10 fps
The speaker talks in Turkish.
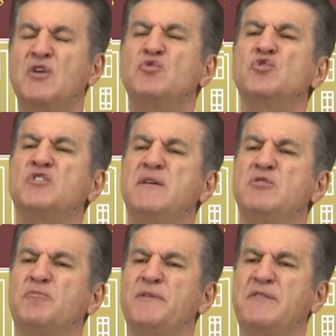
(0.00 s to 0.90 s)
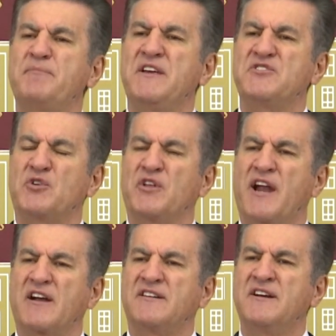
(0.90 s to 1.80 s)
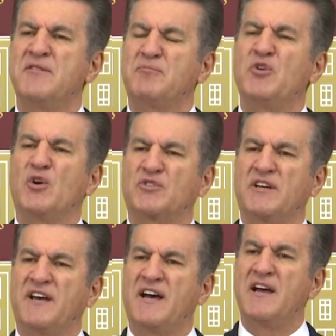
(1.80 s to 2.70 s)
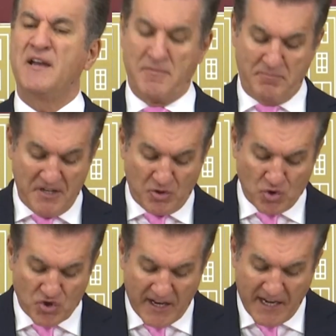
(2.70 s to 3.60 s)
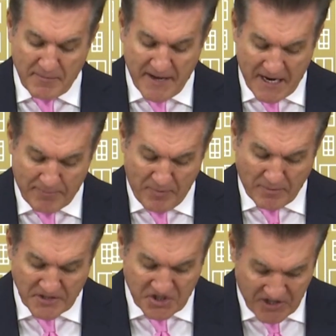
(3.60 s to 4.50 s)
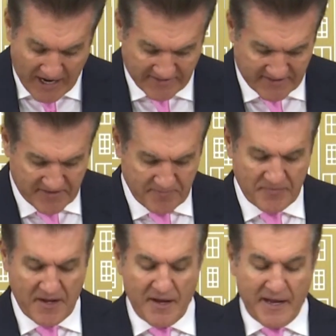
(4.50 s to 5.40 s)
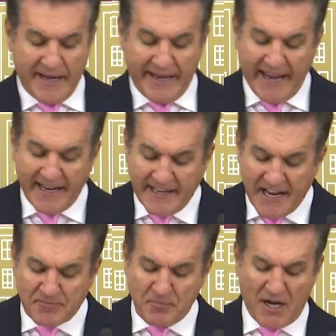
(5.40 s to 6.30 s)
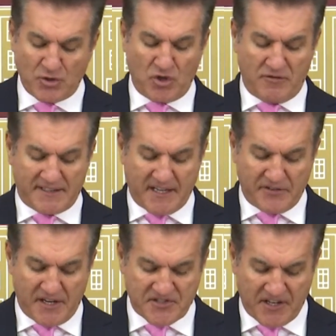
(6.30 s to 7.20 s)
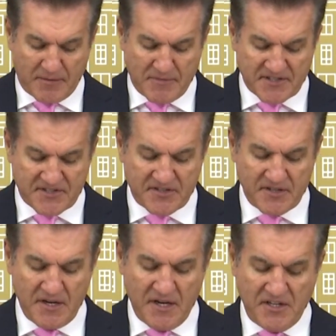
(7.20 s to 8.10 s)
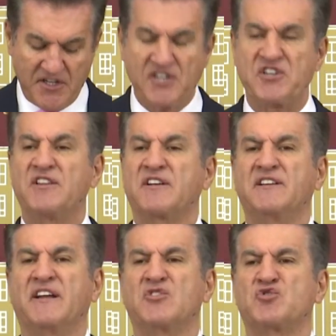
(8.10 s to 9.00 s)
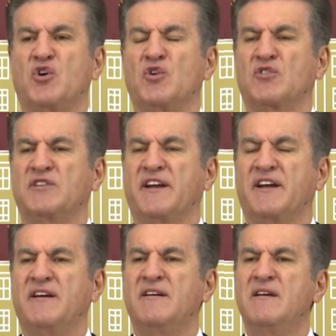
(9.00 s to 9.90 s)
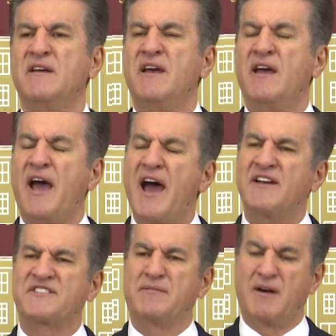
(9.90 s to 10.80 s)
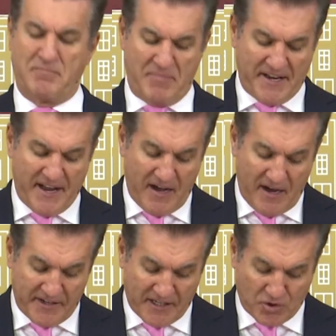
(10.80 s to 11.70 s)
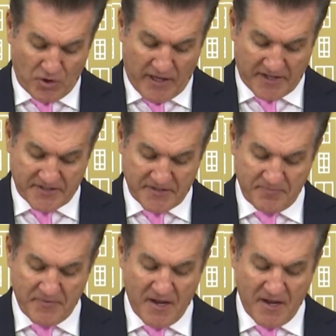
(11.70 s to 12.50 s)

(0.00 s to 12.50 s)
Türkiye Büyük Millet Meclisi olarak bu noktada bir düzenleme yapmamız şart. Ehliyet mağduru vatandaşlarımız yaşadıkları zorlukları her zaman bana anlatıyorlar